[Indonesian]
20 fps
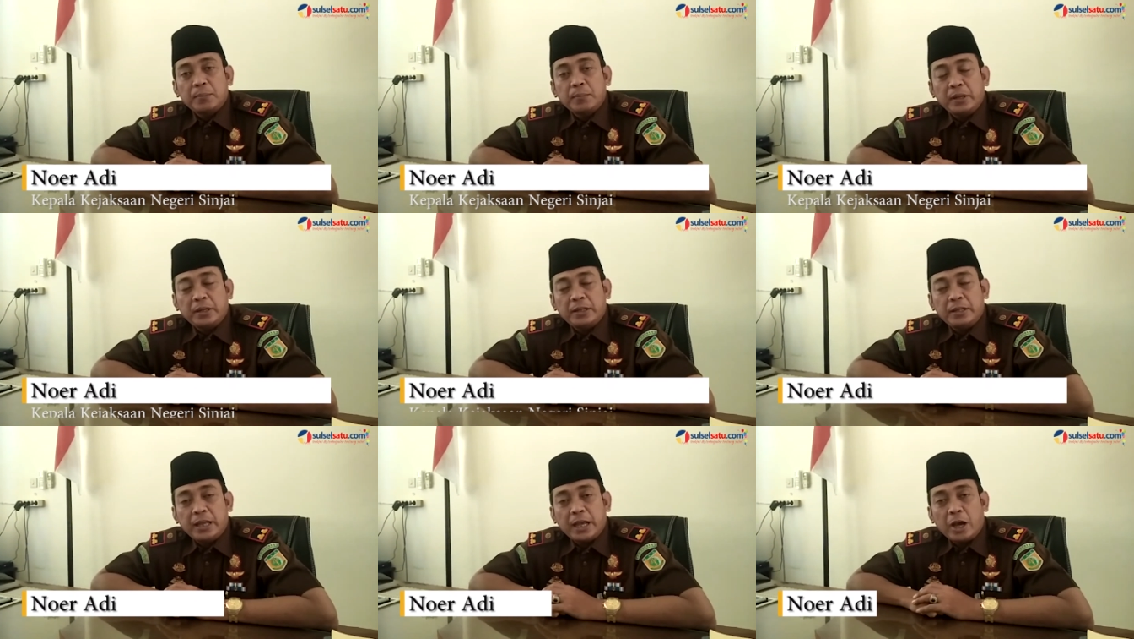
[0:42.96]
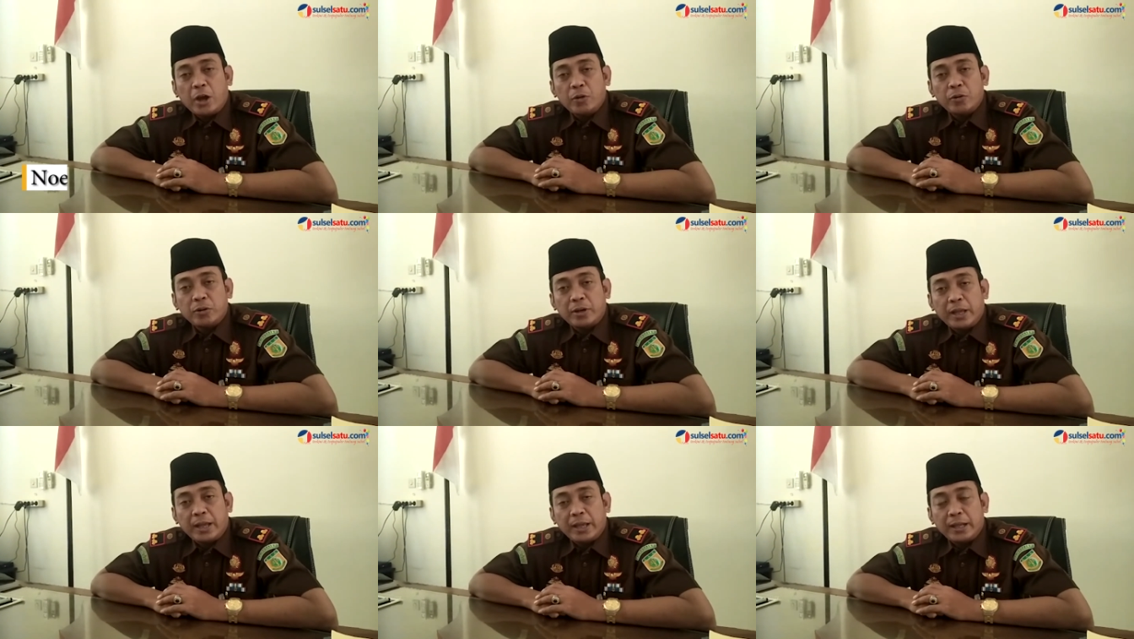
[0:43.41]
media
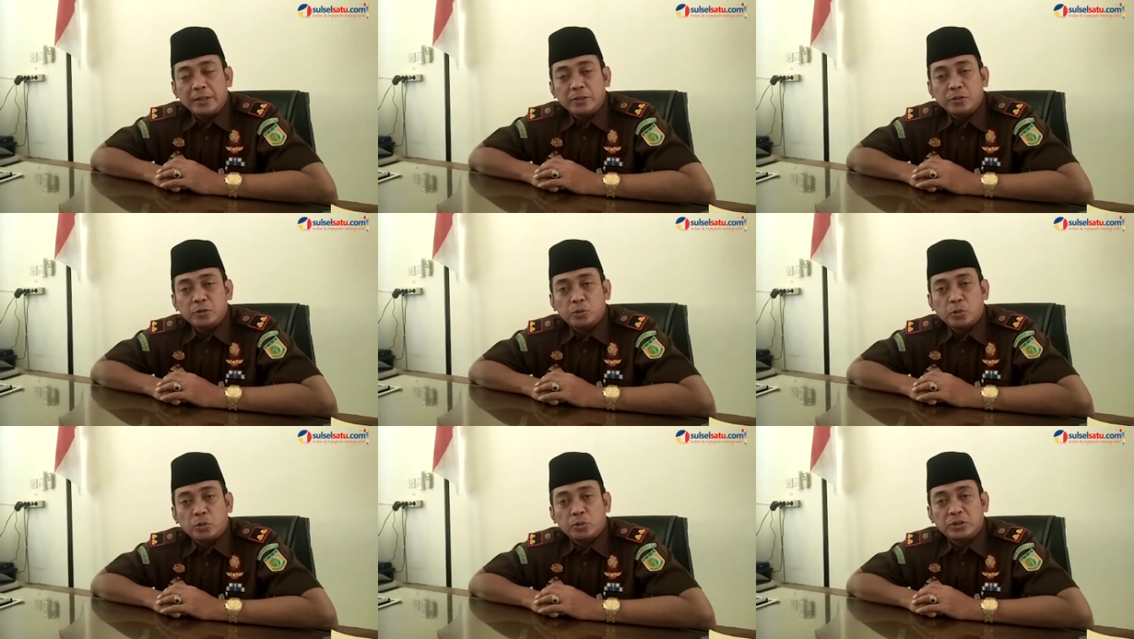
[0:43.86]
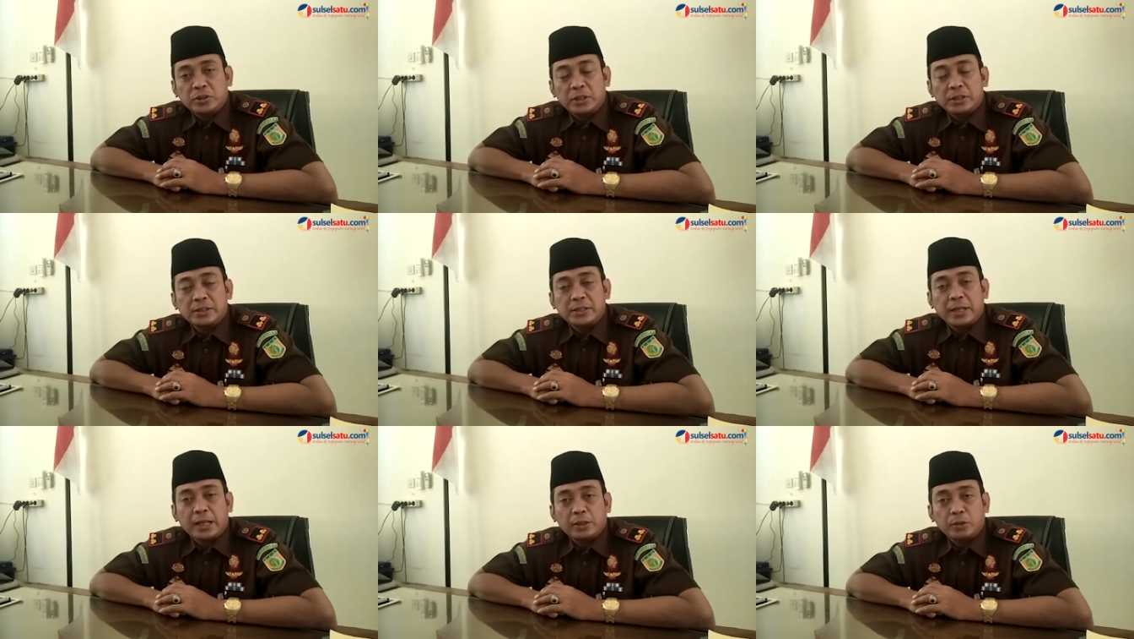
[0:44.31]
online
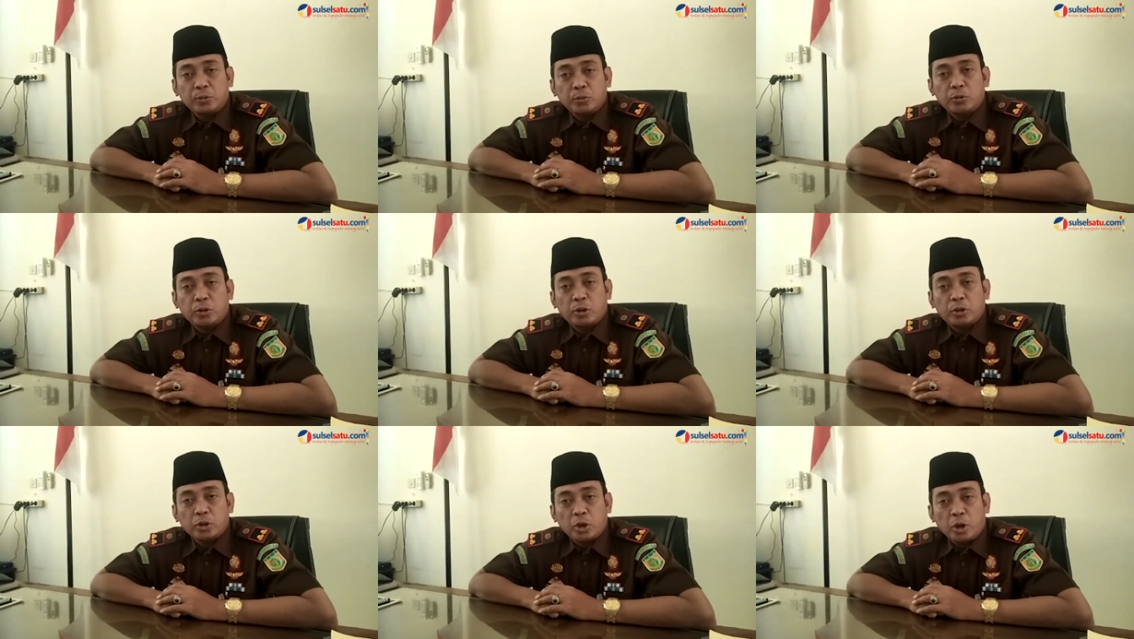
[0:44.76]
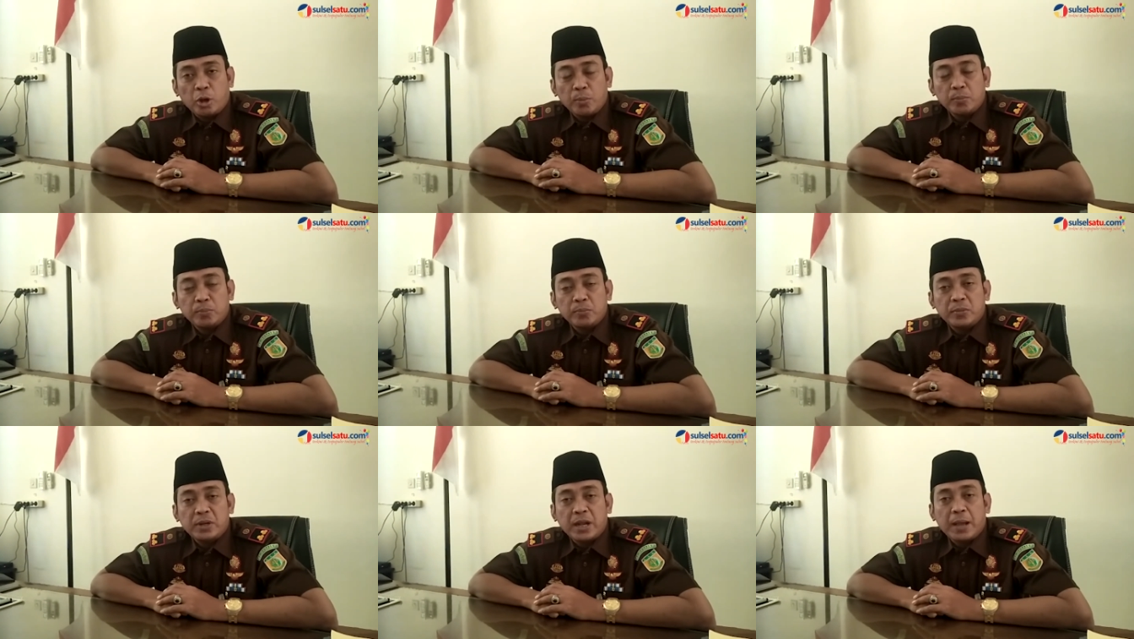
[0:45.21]

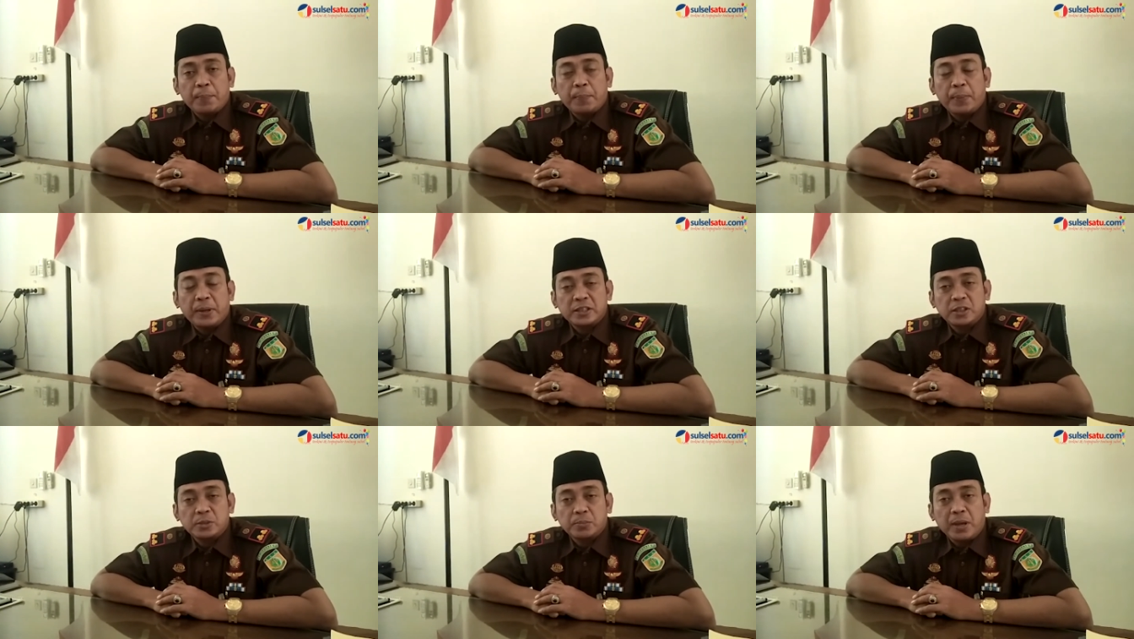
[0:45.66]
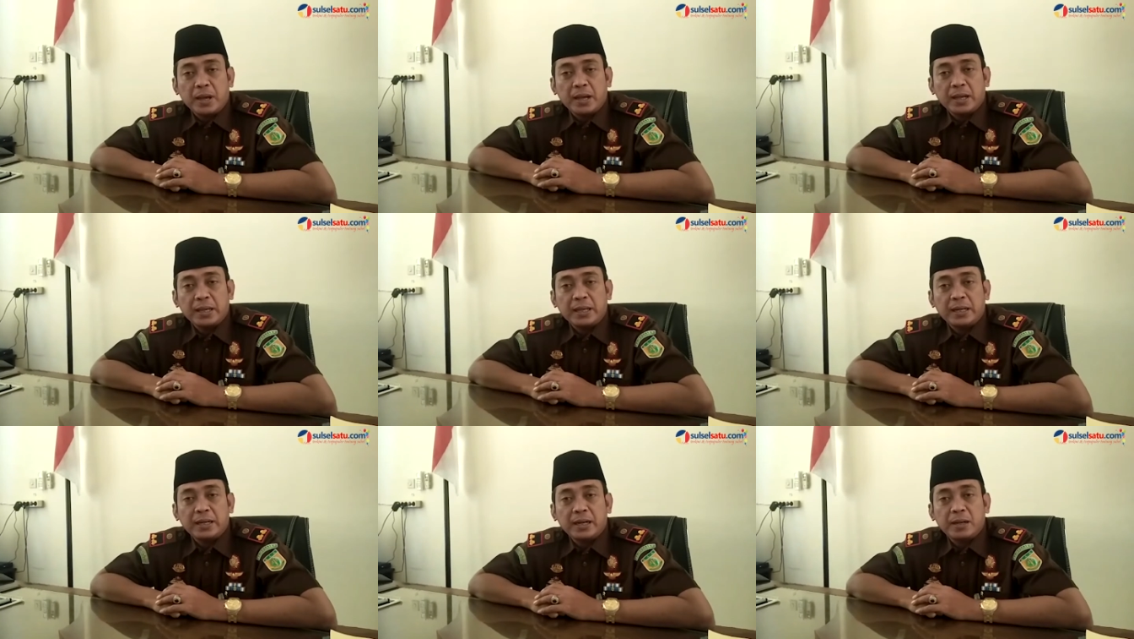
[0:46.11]
sulsel1.com dapat
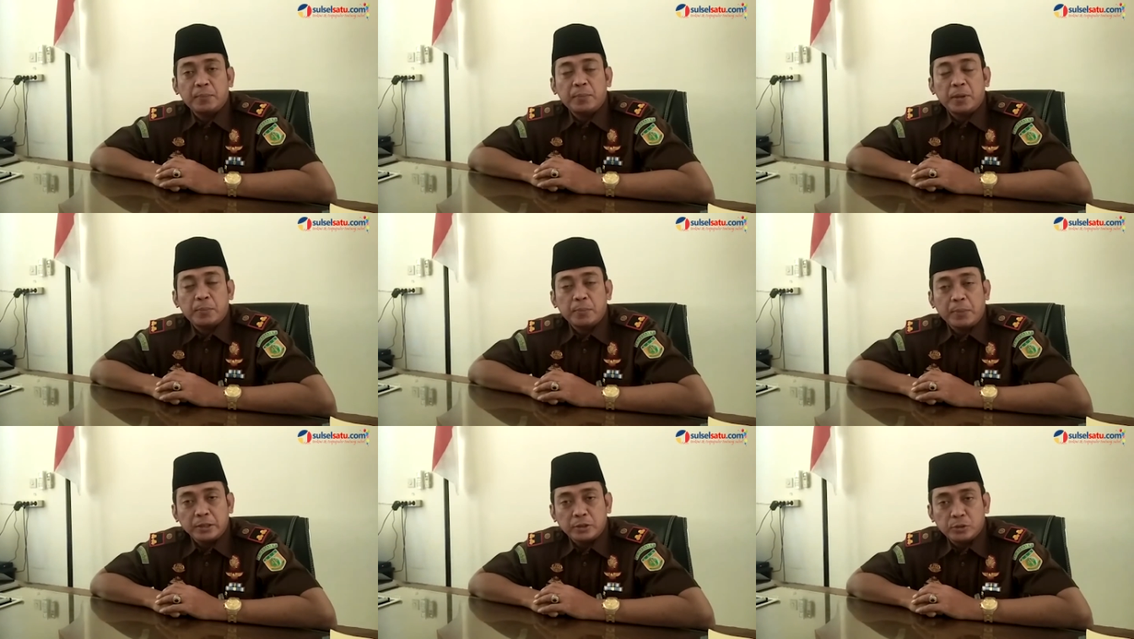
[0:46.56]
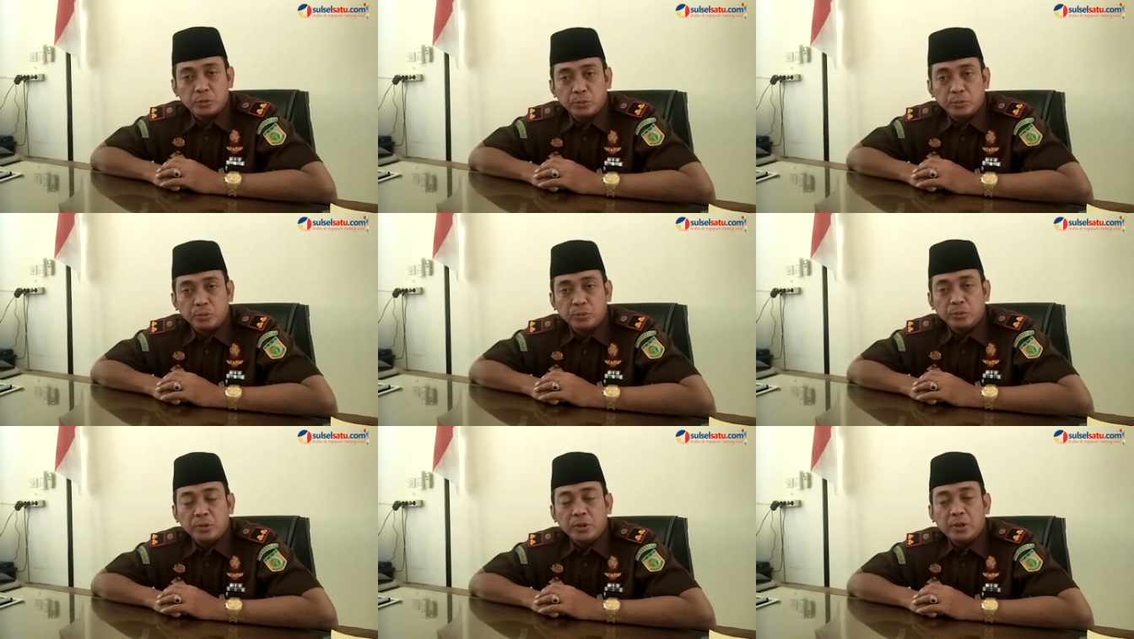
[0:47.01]
semakin lebih
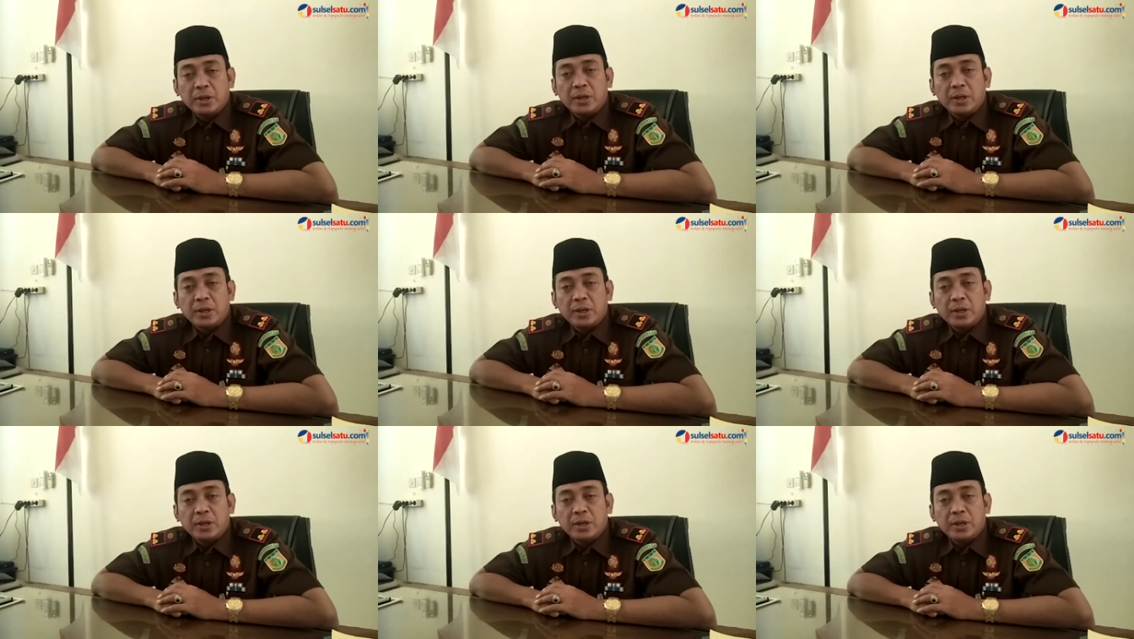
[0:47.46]
maju,